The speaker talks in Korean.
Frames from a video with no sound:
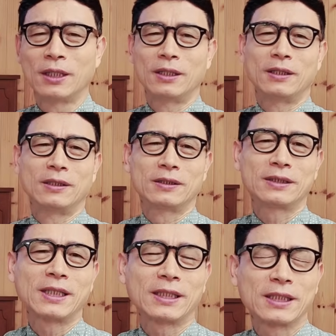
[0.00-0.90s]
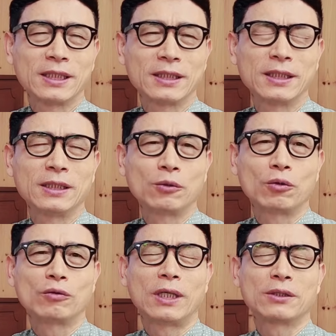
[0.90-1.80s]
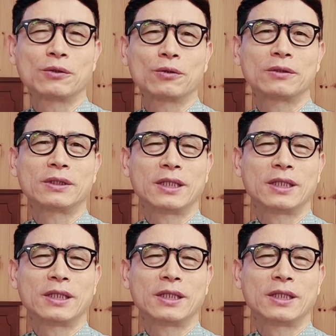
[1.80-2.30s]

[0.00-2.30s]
아, 스타킹 고등학교